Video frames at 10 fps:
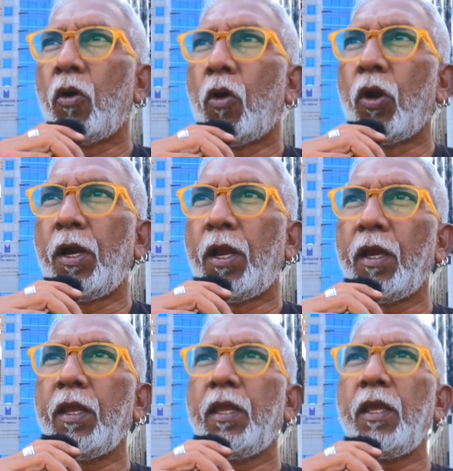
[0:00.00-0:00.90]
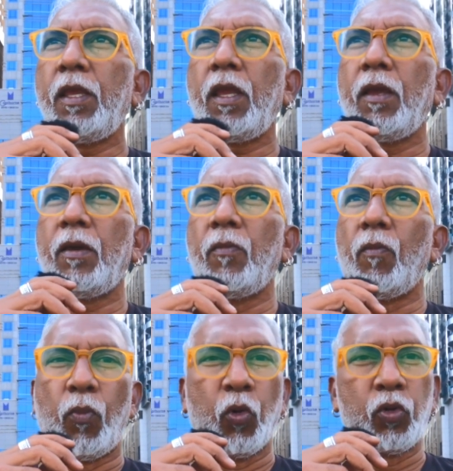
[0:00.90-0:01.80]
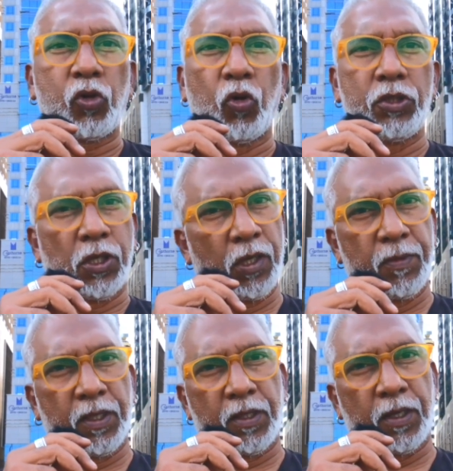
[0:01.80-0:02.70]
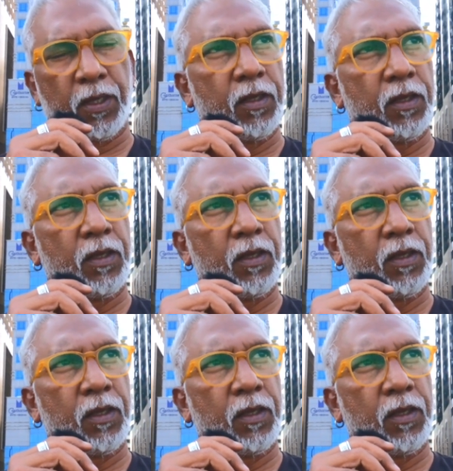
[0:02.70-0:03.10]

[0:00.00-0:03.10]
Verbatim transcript: और डर ही भूत को जन्म देता है